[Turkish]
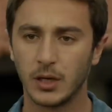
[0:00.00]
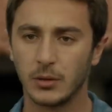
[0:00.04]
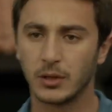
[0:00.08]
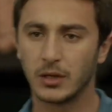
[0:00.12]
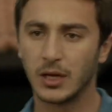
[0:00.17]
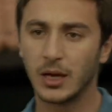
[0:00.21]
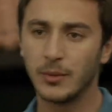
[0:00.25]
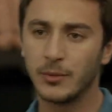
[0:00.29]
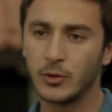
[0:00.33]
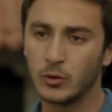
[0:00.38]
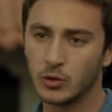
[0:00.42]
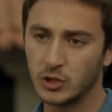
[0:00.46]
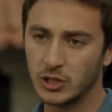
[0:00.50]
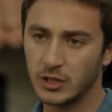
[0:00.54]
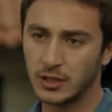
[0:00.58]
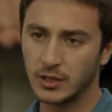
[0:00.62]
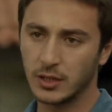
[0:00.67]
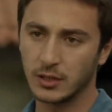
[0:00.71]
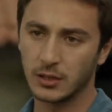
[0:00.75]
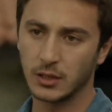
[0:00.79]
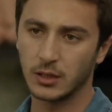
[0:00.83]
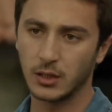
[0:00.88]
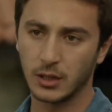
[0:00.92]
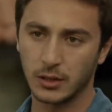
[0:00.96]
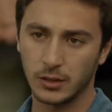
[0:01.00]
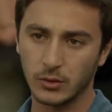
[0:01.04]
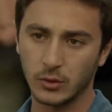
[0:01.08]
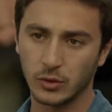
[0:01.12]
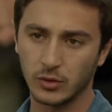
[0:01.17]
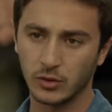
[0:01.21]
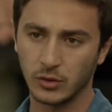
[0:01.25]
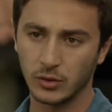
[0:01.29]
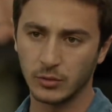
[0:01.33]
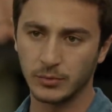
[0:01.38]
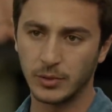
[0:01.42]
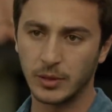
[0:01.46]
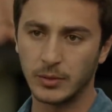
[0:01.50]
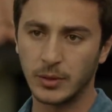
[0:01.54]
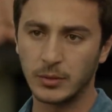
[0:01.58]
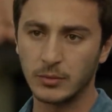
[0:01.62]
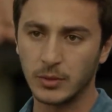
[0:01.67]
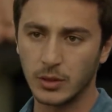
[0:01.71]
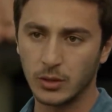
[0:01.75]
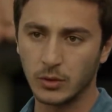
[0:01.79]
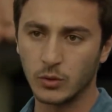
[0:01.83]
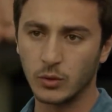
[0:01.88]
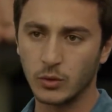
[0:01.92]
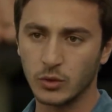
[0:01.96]
bak hemen o şirketten ayrılıyorsun.
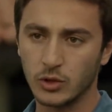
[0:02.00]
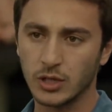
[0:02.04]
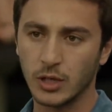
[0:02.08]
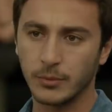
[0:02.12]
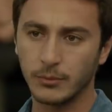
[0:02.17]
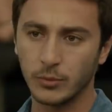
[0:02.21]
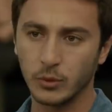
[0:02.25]
Babamla da konuşacağım